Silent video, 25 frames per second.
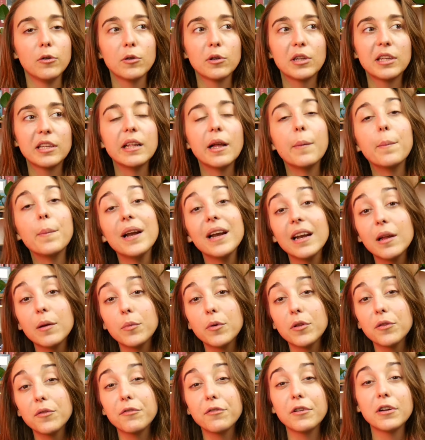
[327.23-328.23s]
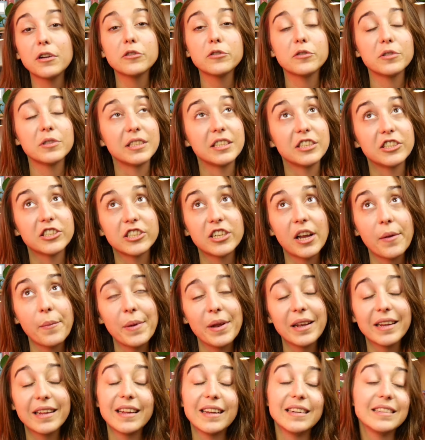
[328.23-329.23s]
qui n'a pas la bonne fin, je sais
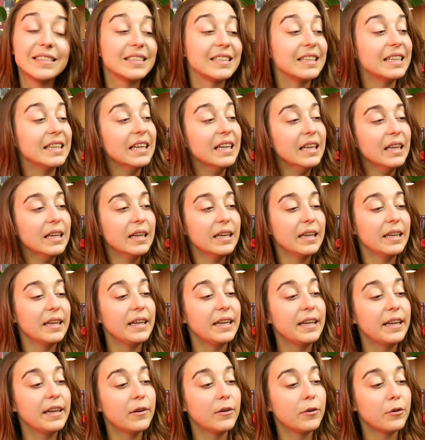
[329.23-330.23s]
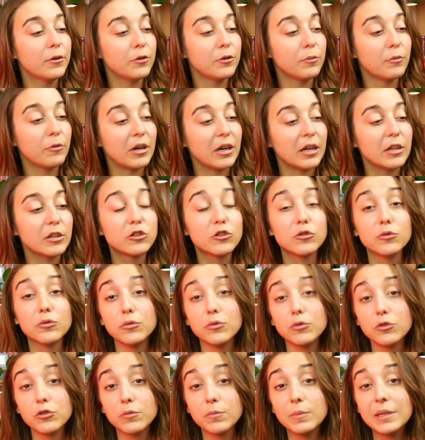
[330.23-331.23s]
jamais lequel c'est et voilà
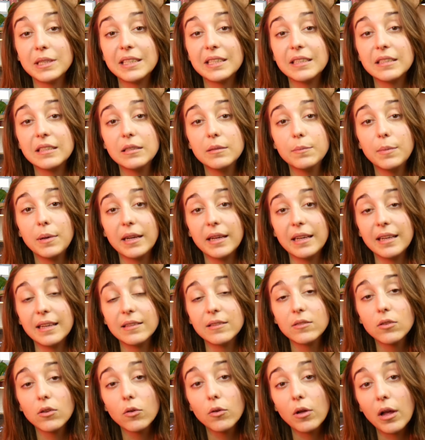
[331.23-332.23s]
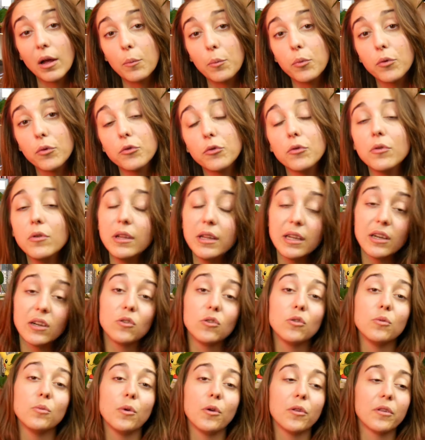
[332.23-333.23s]
je, je m'étais dit bah il est temps un peu de lire
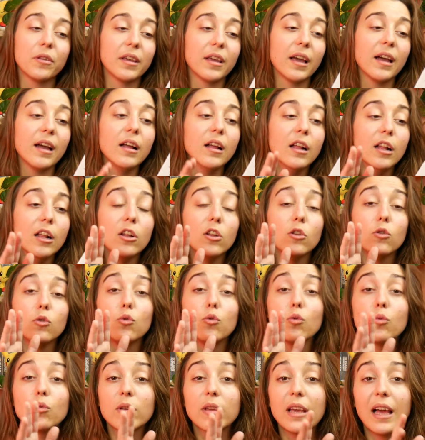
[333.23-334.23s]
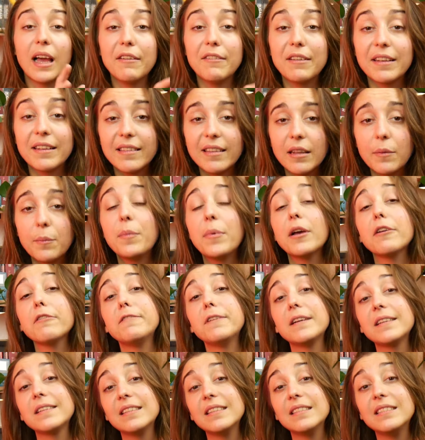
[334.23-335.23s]
le manga donc avec cette
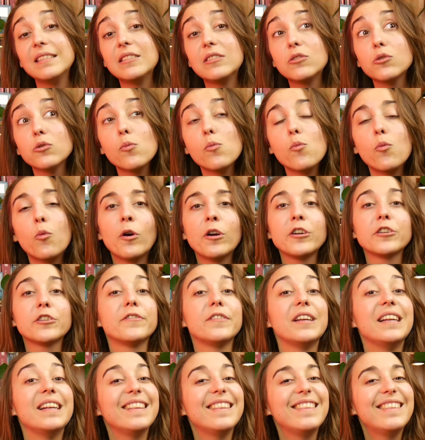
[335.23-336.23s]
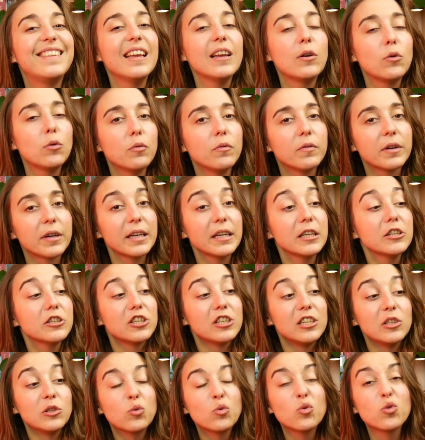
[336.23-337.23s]
perfecte édition, moi je vais le découvrir,
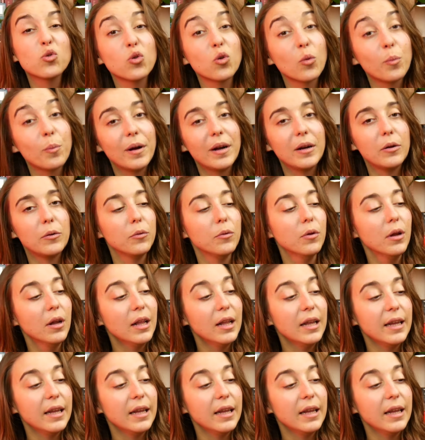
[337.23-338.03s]
je l'ai toujours pas lu,